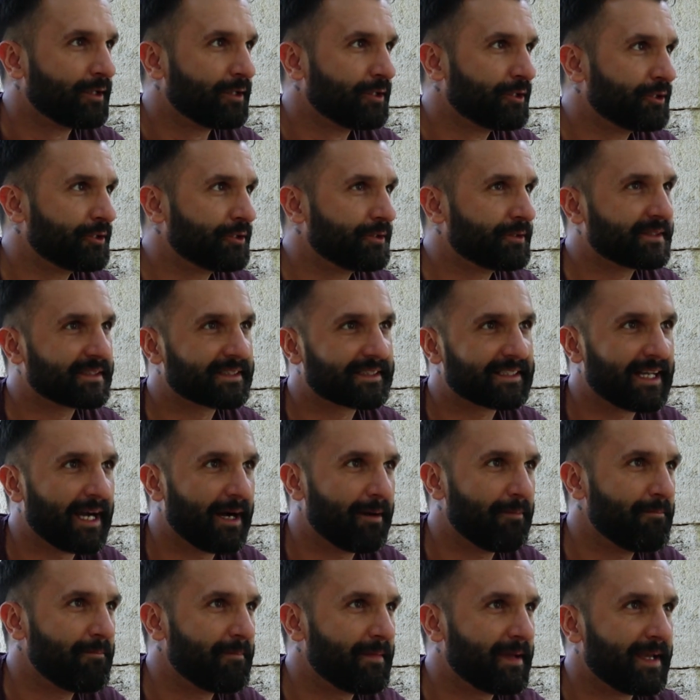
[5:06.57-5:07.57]
Jusqu'à
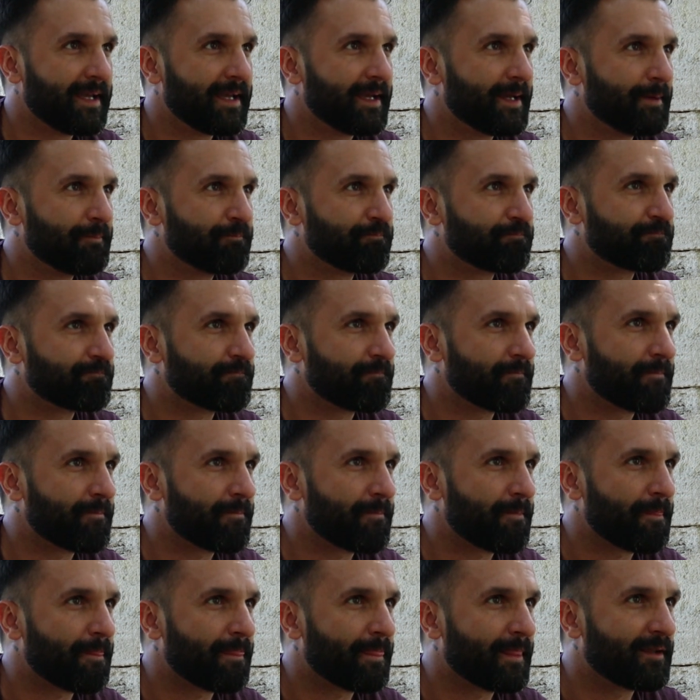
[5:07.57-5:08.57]
mes
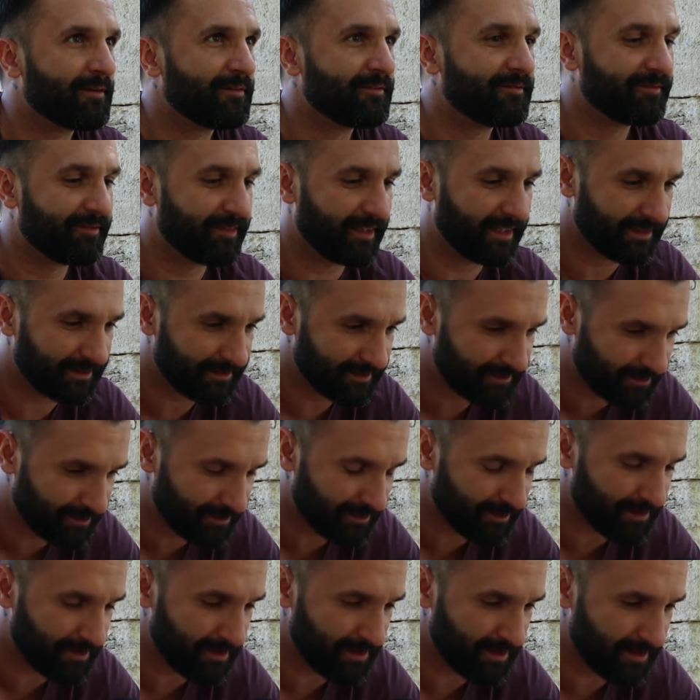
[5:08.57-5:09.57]
20,
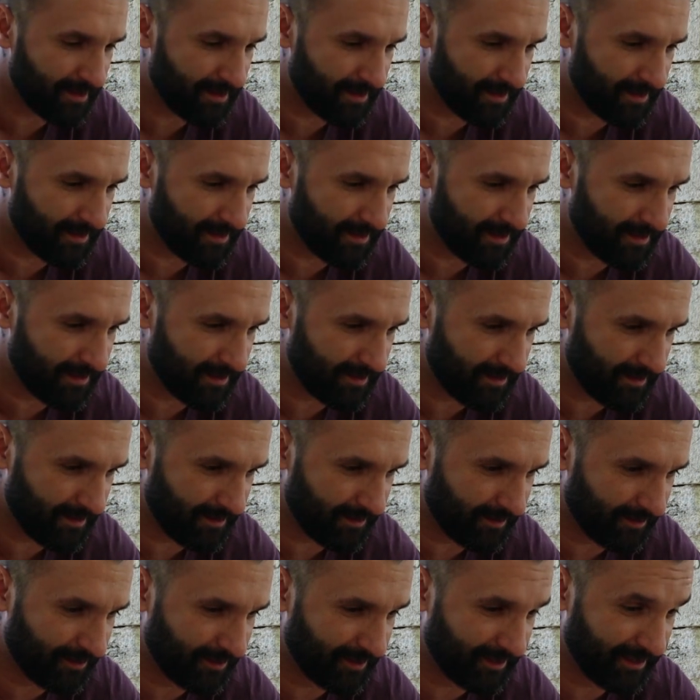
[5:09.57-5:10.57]

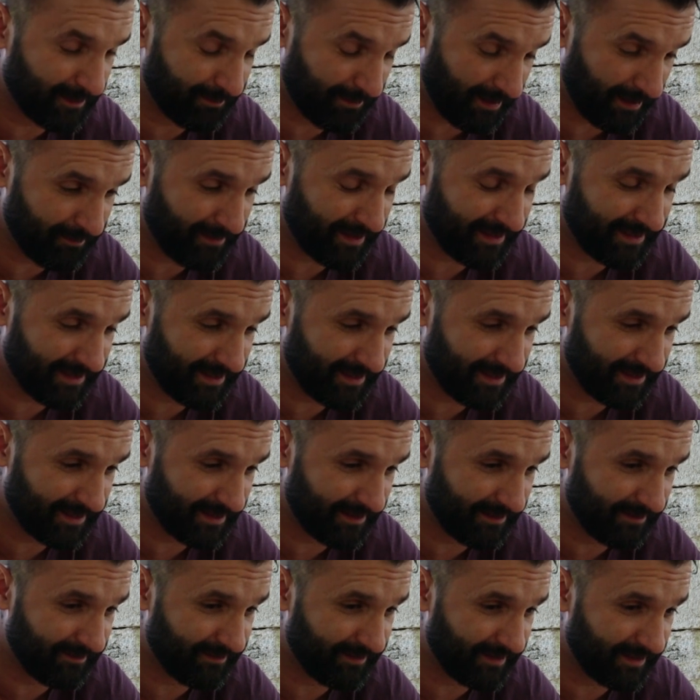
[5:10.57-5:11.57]
euh, je sais pas de
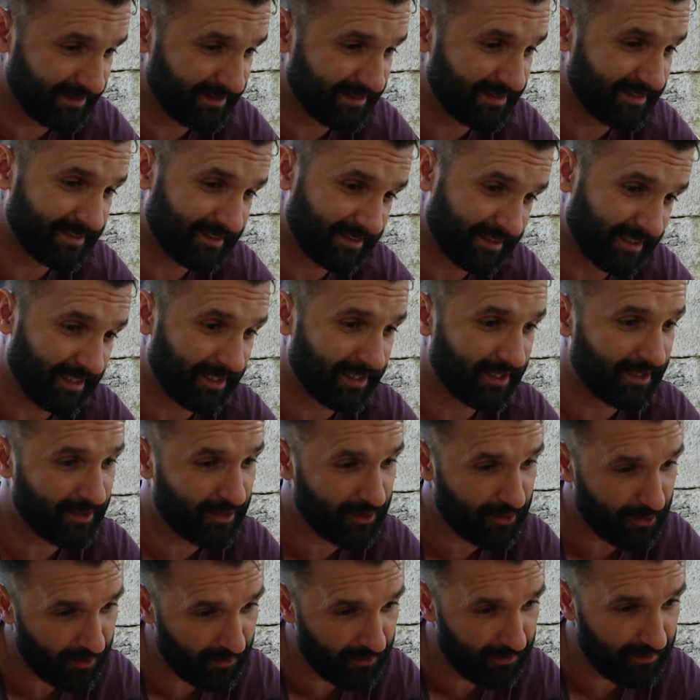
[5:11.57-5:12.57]
bêtises, 25
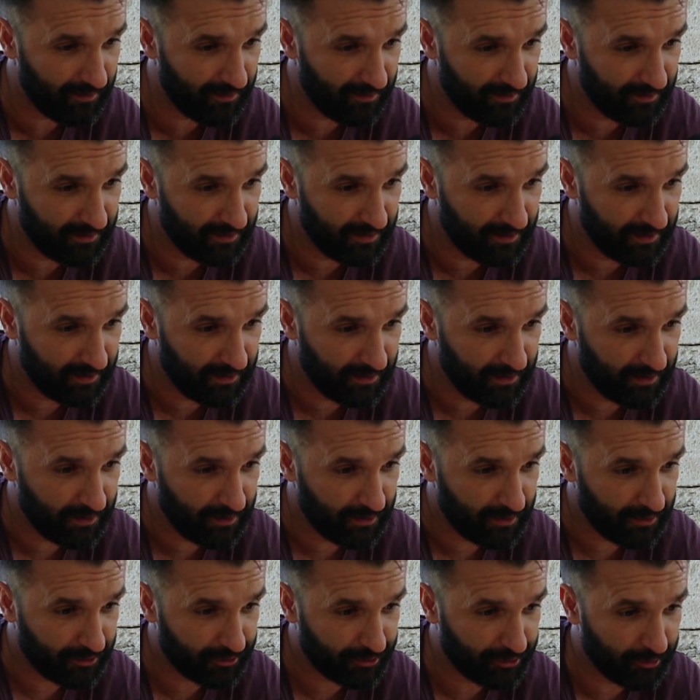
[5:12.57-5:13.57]
ans,
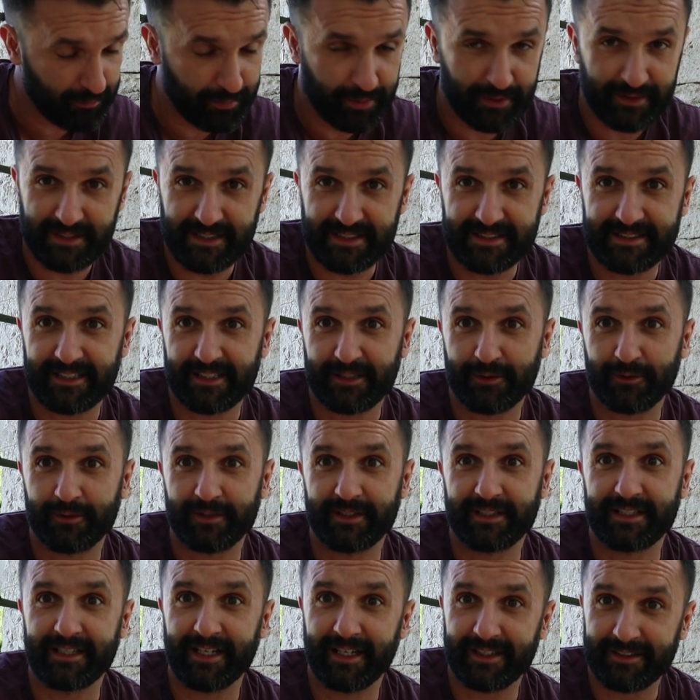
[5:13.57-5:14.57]
je pesais
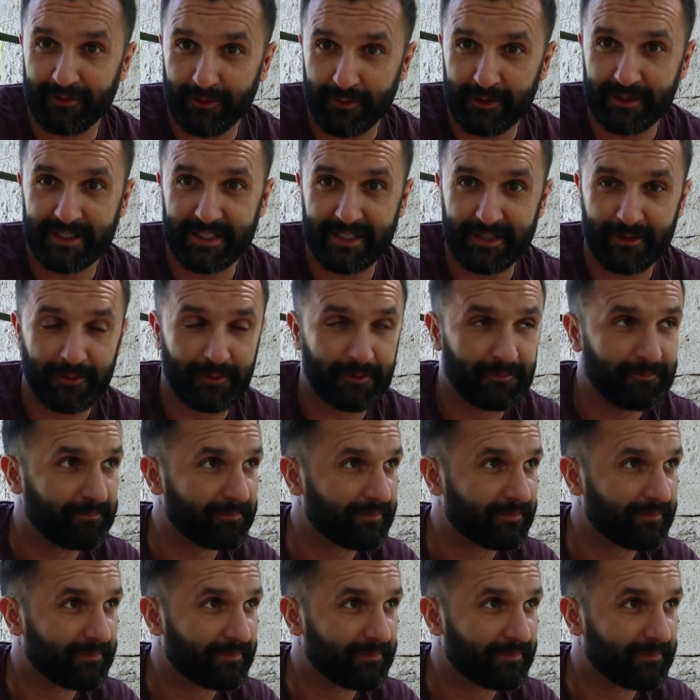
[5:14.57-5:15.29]
54 kilos.